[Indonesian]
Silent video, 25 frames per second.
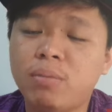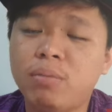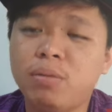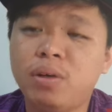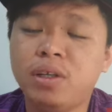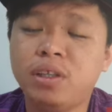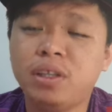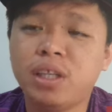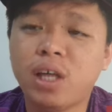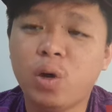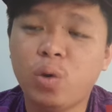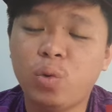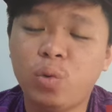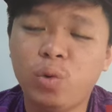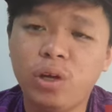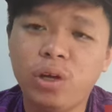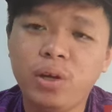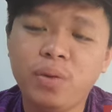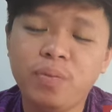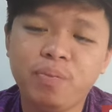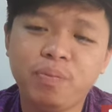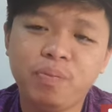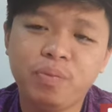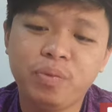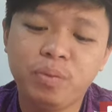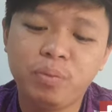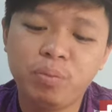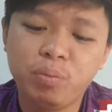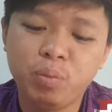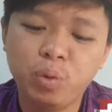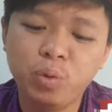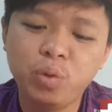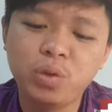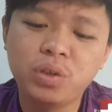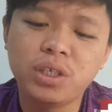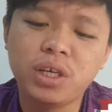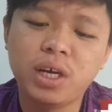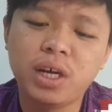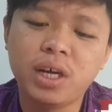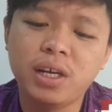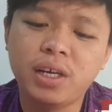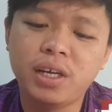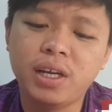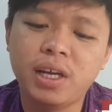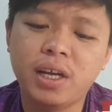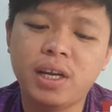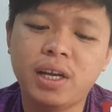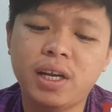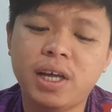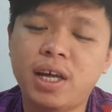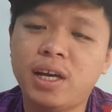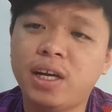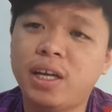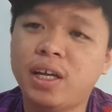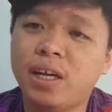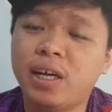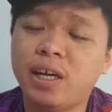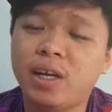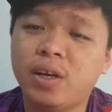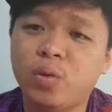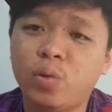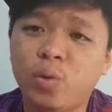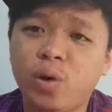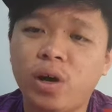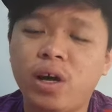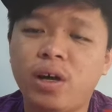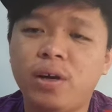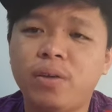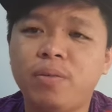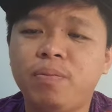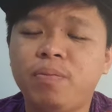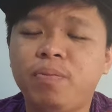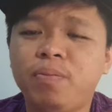mengetahui punca dan aliran uang.